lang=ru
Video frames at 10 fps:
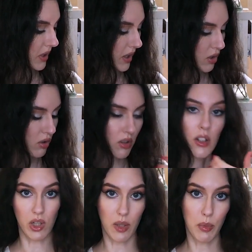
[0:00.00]
так что
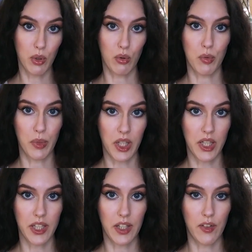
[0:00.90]
рекомендую
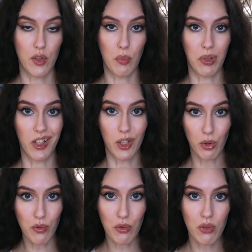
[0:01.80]
смотреть это видео под
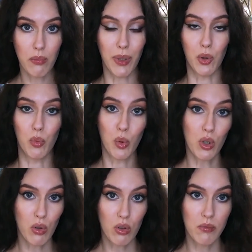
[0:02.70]
готовку, под
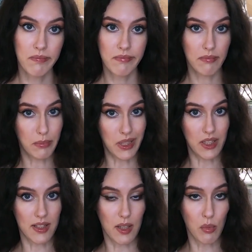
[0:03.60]
уборку, под
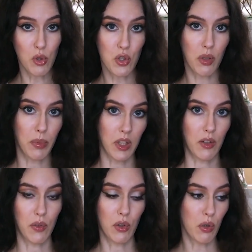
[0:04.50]
расслабончик, под
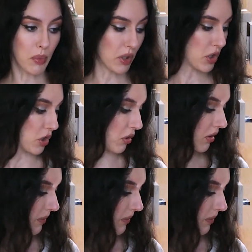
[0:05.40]
кофеек, под чаек.